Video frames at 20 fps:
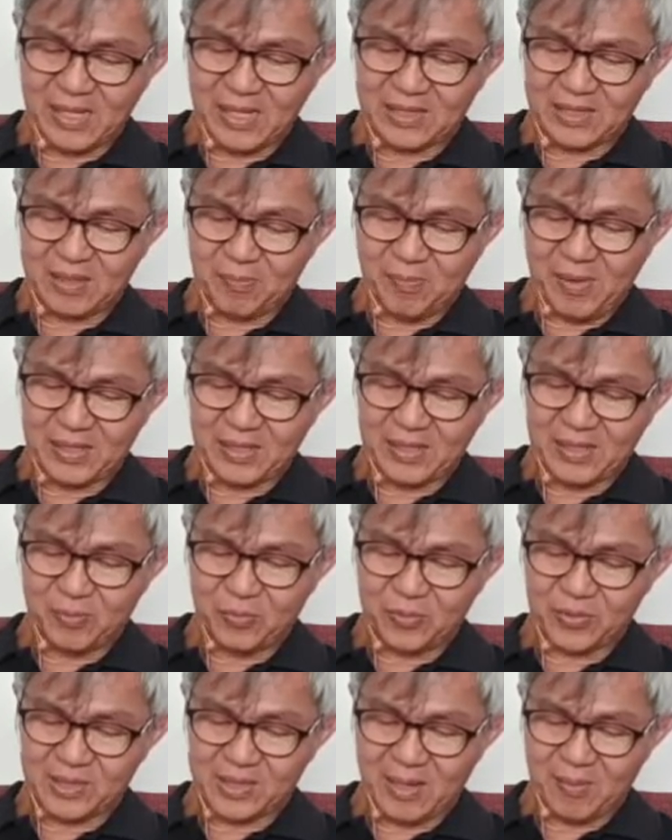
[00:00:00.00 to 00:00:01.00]
kepadamu
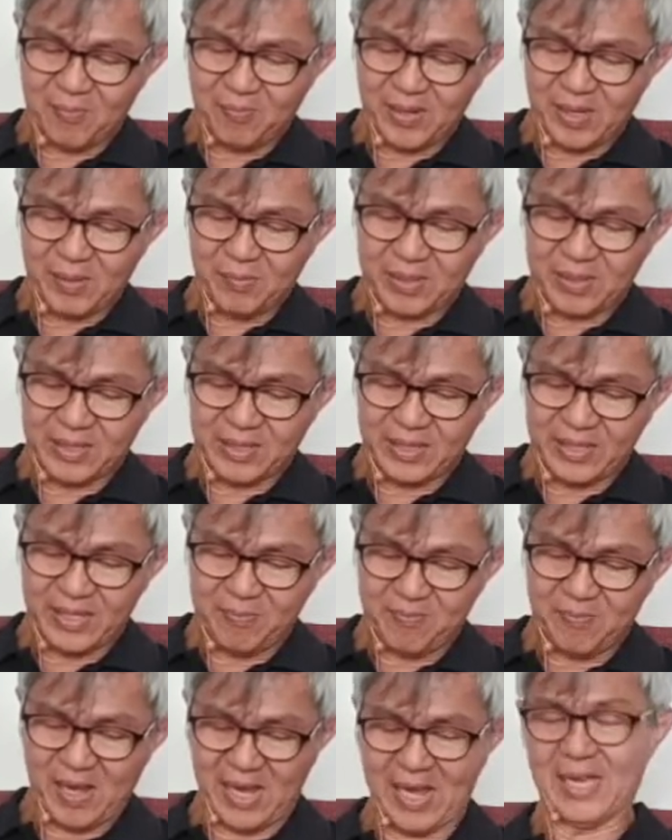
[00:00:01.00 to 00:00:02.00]
sampai
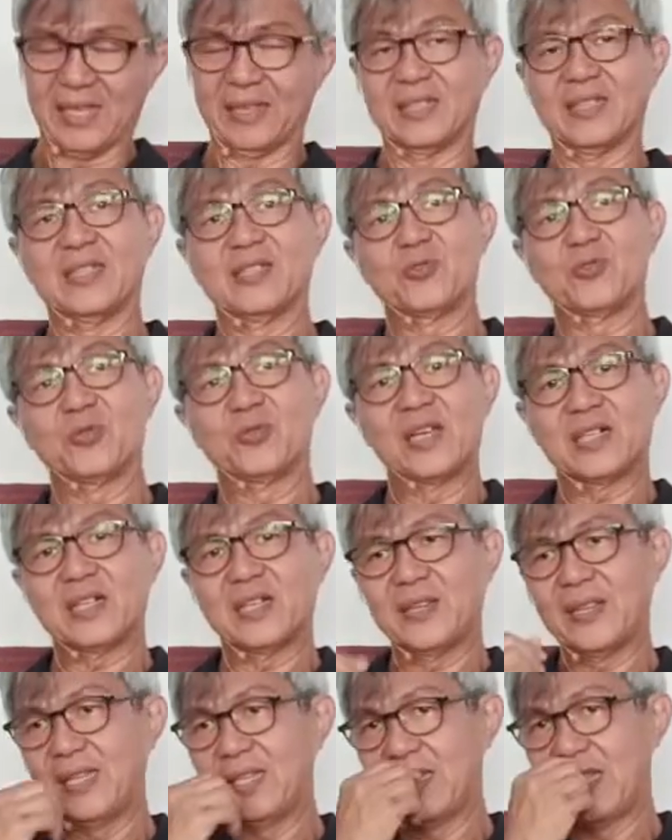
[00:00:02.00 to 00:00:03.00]
berkelimpahan. Ya, saudara
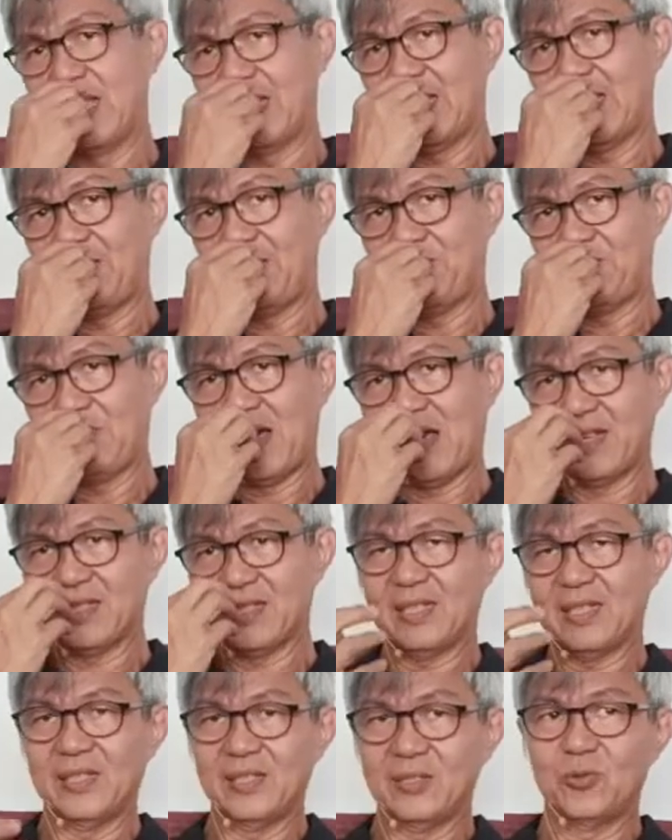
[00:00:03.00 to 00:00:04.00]
di dalam
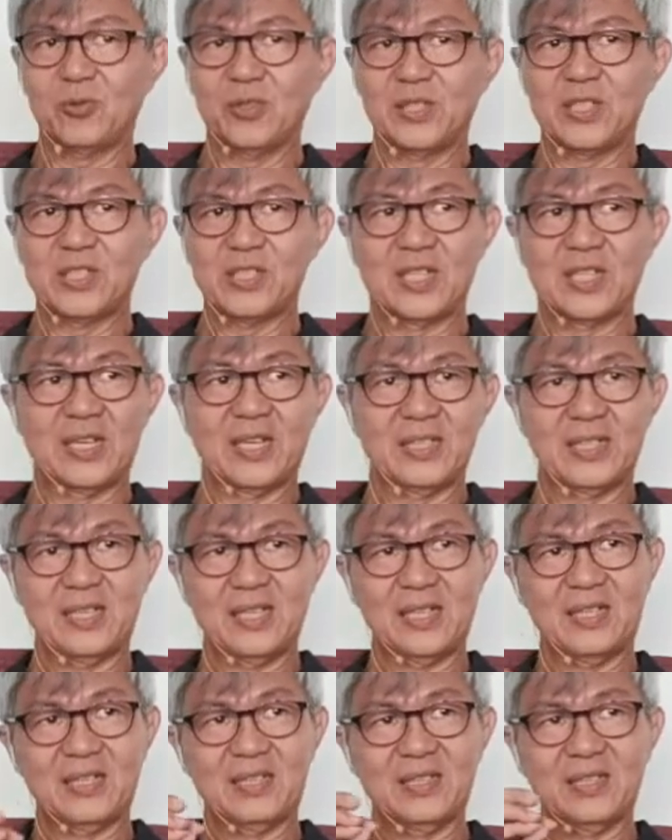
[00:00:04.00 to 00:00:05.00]
bahasa
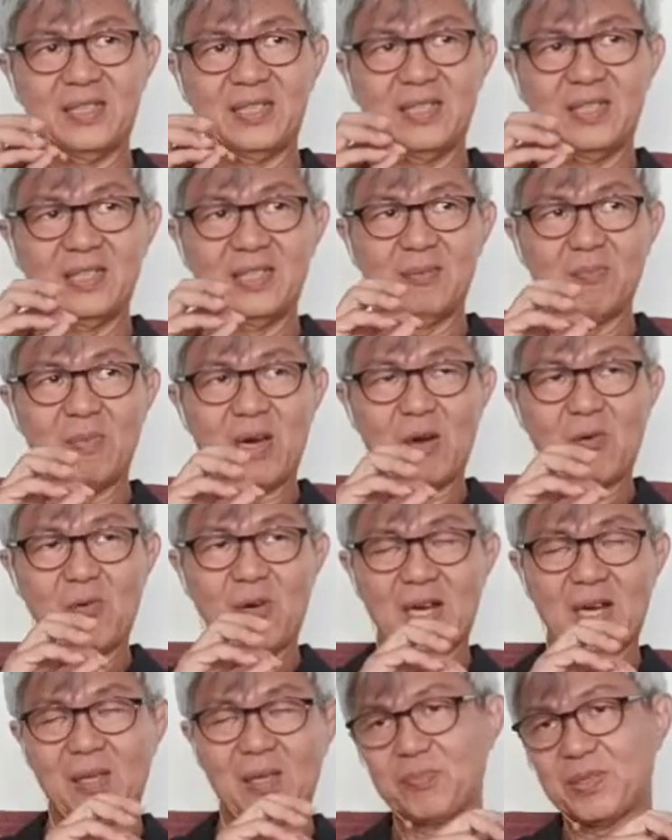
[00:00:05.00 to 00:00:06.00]
Indonesianya
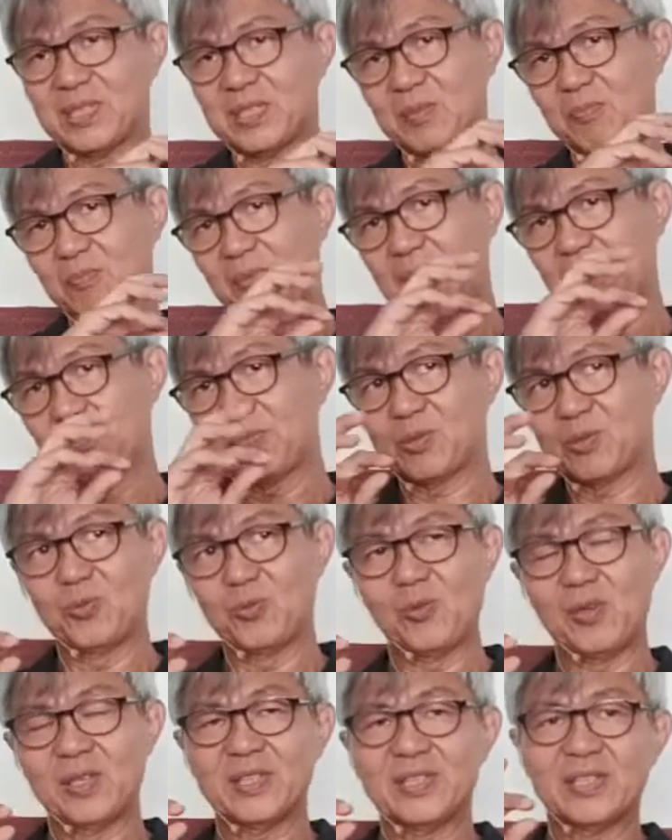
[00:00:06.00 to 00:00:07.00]
dibawakan persembahan
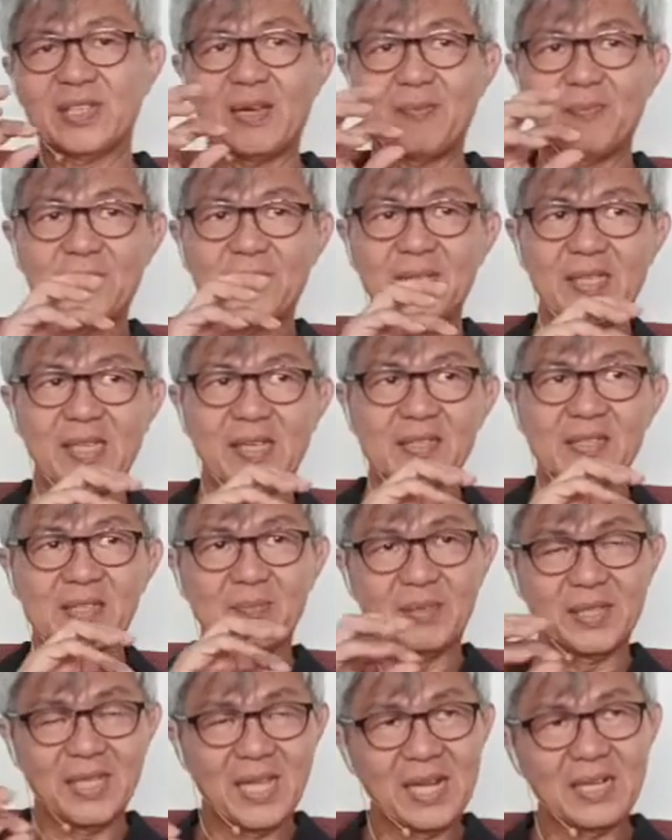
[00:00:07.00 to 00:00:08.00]
persepuluhan tetapi yang
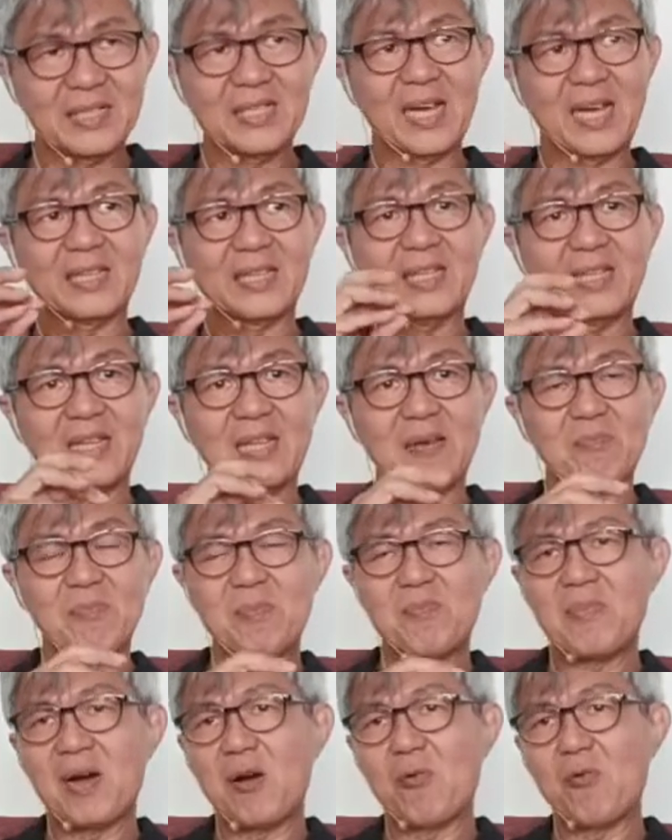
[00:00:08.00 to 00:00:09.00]
sebenarnya adalah
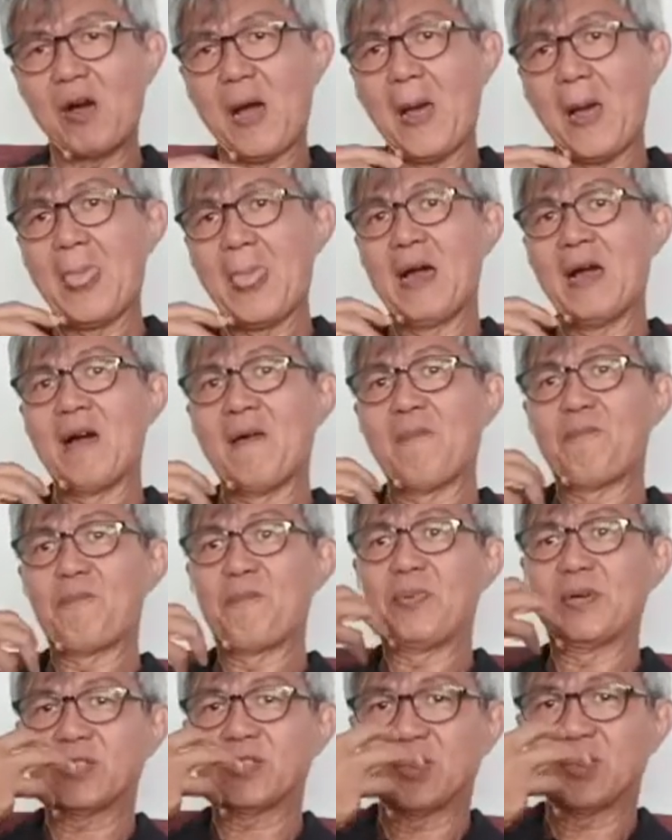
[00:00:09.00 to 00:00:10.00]
membawa
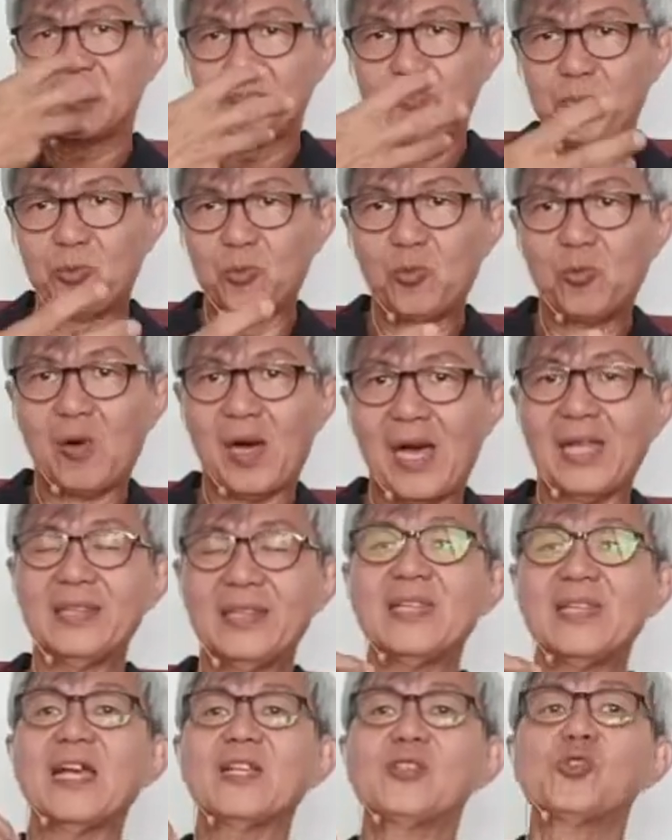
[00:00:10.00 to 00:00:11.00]
persepuluhan
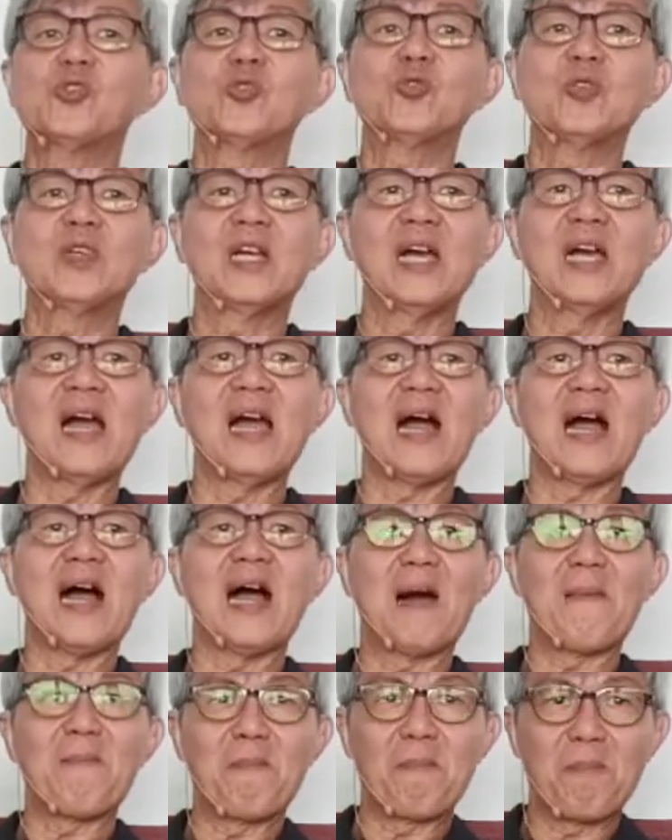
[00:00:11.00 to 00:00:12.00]
dan juga
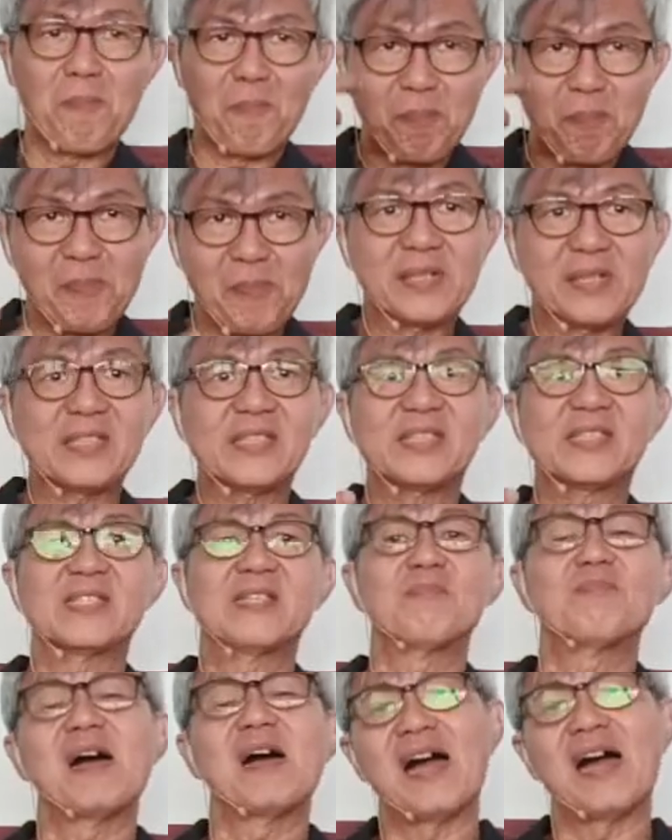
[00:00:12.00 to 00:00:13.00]

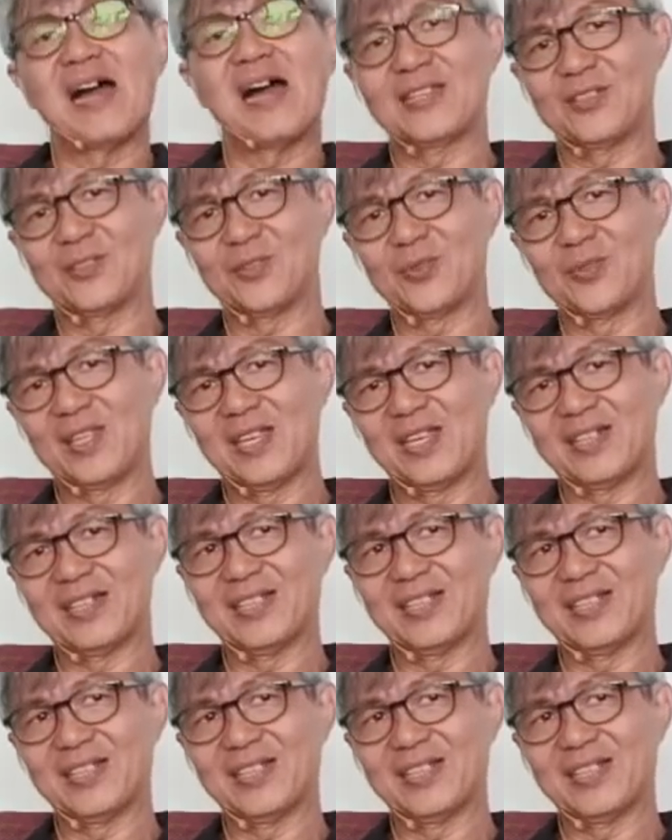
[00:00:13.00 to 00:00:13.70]
persembahan saudara. Nah,